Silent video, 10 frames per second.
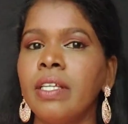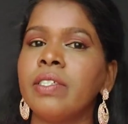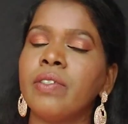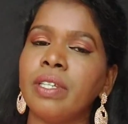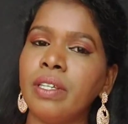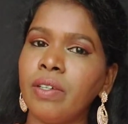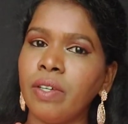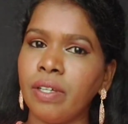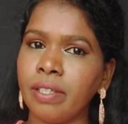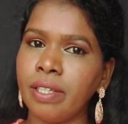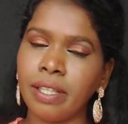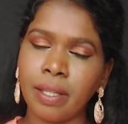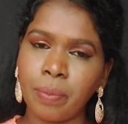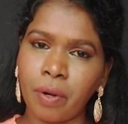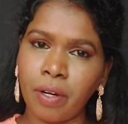ஸோ நீங்களும் வந்து இந்த
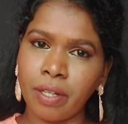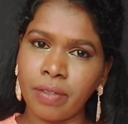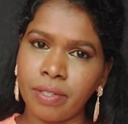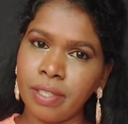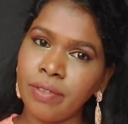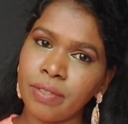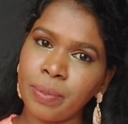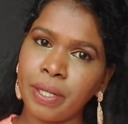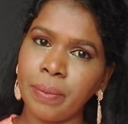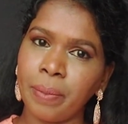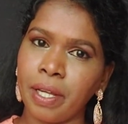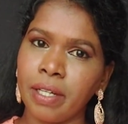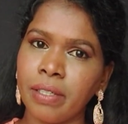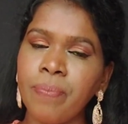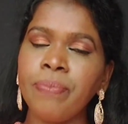ப்ராடக்ட் வந்து யூஸ் பண்ணி
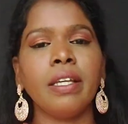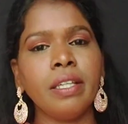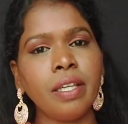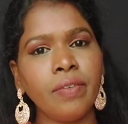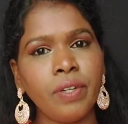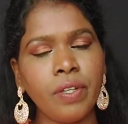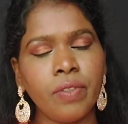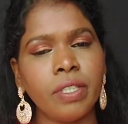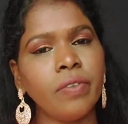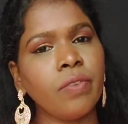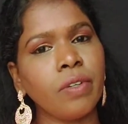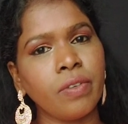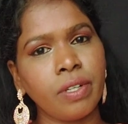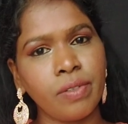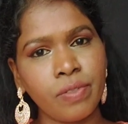பாருங்கள் இந்த வீடியோ வந்து உங்களுக்கு
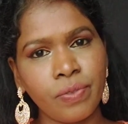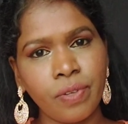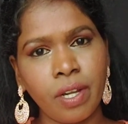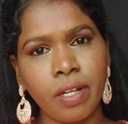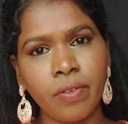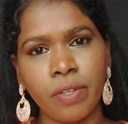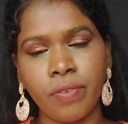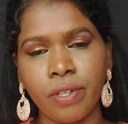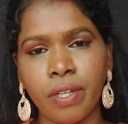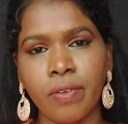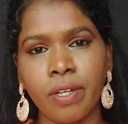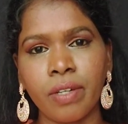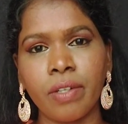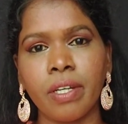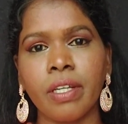ஒரு யூஸ்ஃபுல்லான ஒரு வீடியோவாக
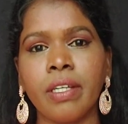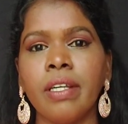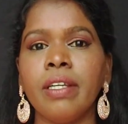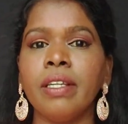இருக்கும்னு நினைக்கிறேன்